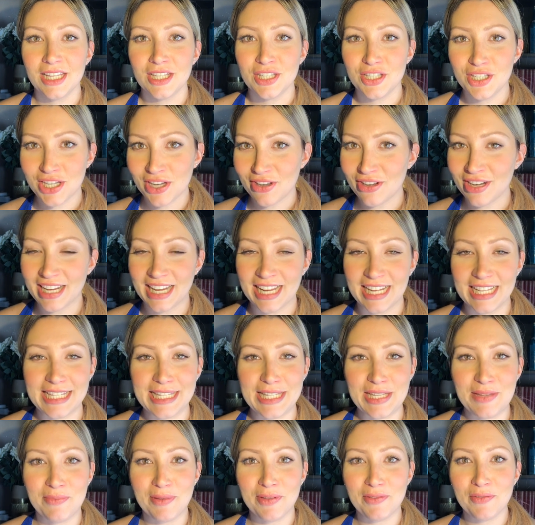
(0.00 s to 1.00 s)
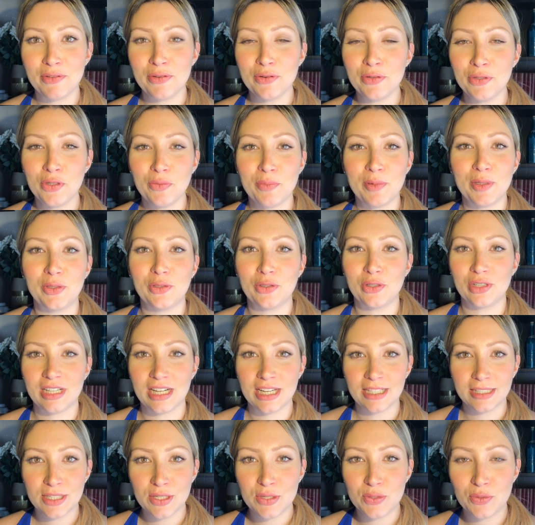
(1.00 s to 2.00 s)
Ciao ragazzi, benvenuti o
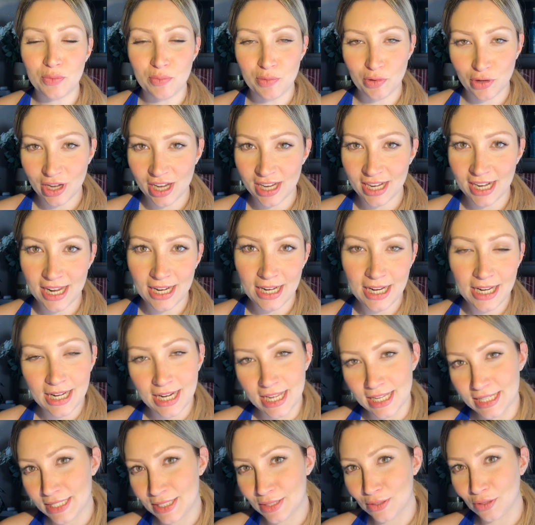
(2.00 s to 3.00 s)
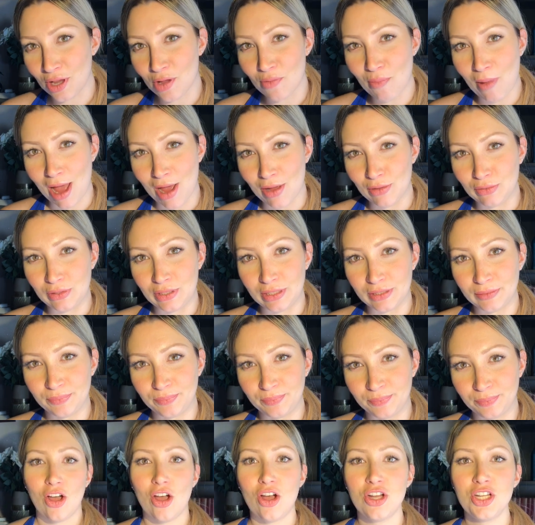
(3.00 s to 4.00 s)
bentornati sul mio canale Let's Talk About.
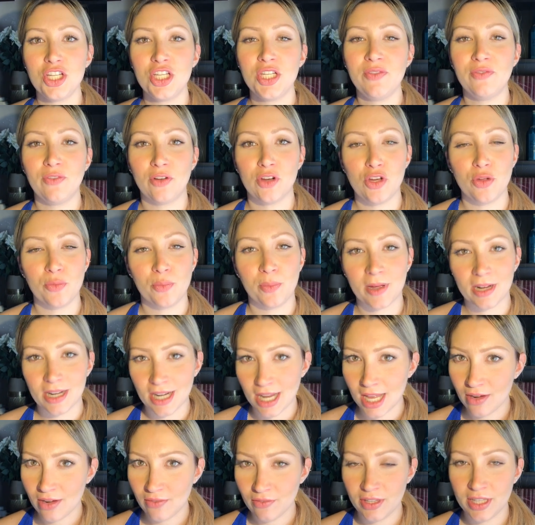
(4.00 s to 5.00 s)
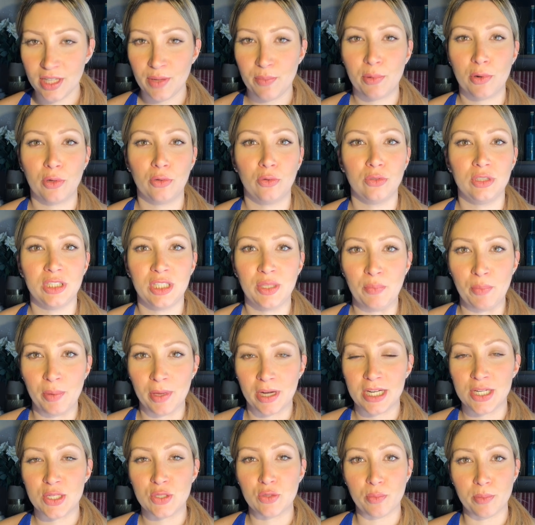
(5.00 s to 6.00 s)
Oggi voglio parlarvi di prodotti per
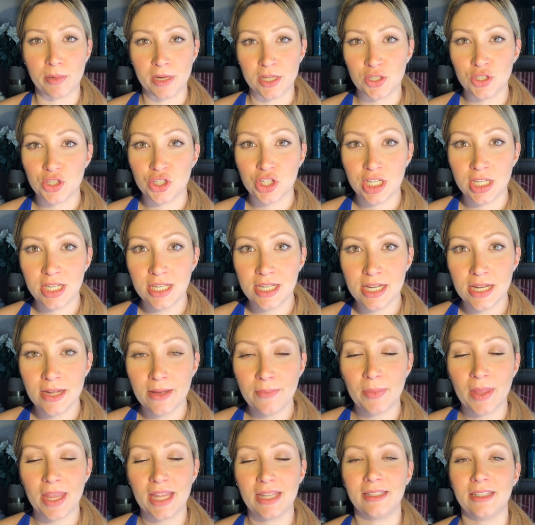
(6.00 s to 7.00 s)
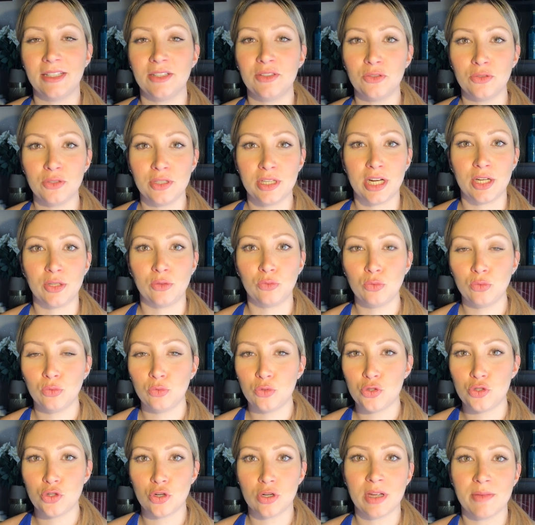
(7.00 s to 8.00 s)
le sopracciglia, intendo dire tutto
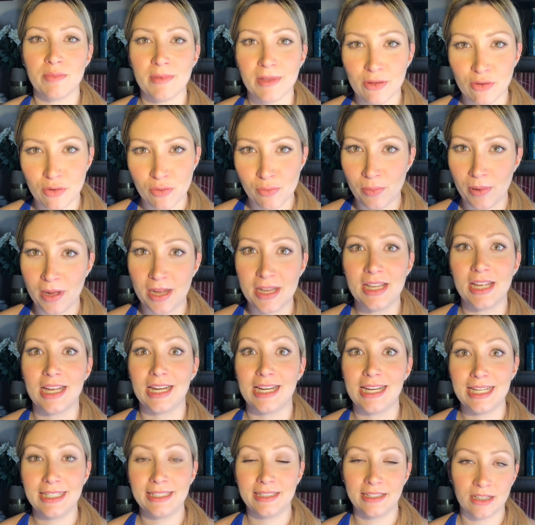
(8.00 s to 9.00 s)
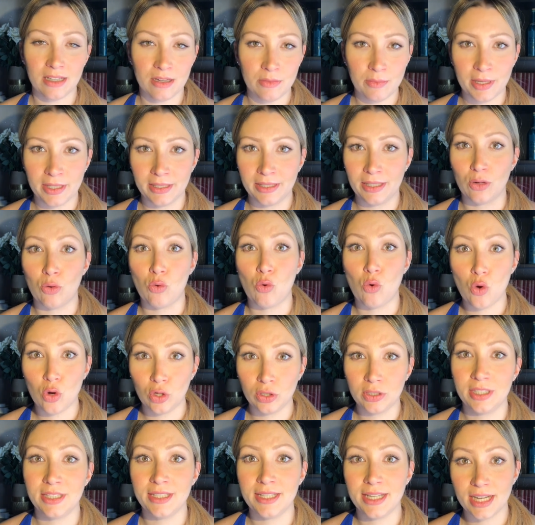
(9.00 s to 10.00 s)
ciò che mi accompagna letteralmente
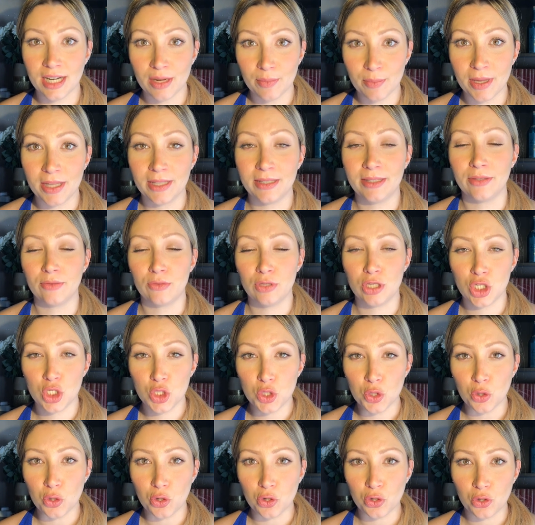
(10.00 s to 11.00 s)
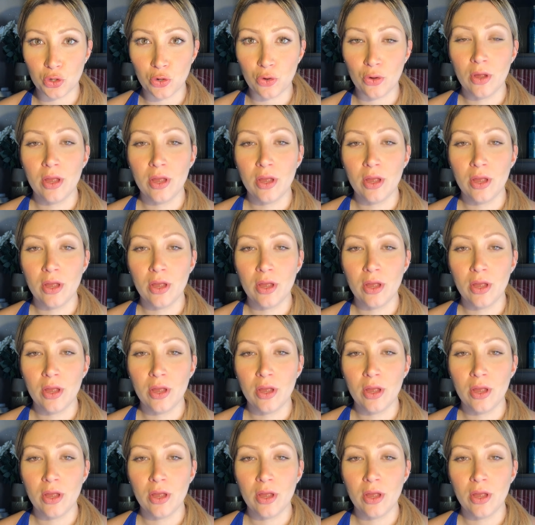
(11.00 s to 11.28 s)
quotidianamente ogni giorno